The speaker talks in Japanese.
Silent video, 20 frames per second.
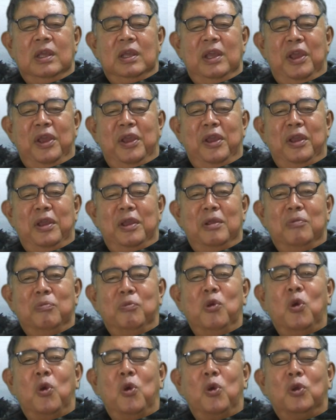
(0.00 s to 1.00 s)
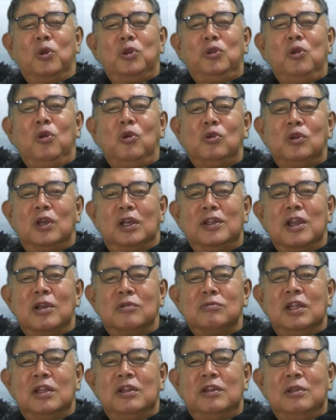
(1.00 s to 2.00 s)
えー、もう局がな
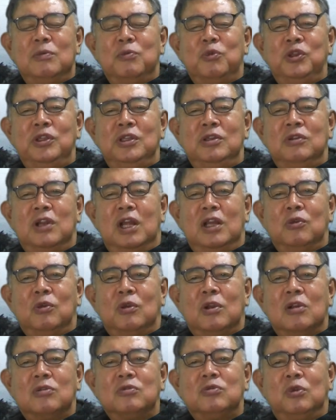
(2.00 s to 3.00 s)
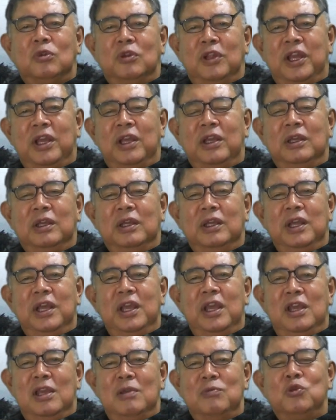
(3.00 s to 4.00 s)
くなってもいいぐらいの覚悟で
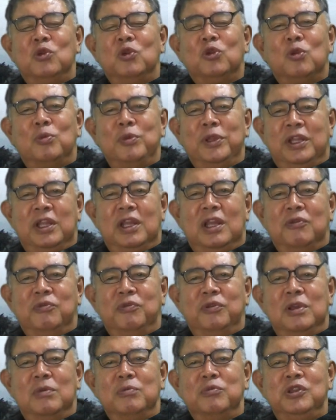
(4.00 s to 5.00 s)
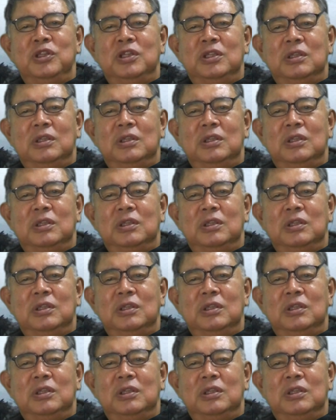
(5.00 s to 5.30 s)
AM を止めて FM に、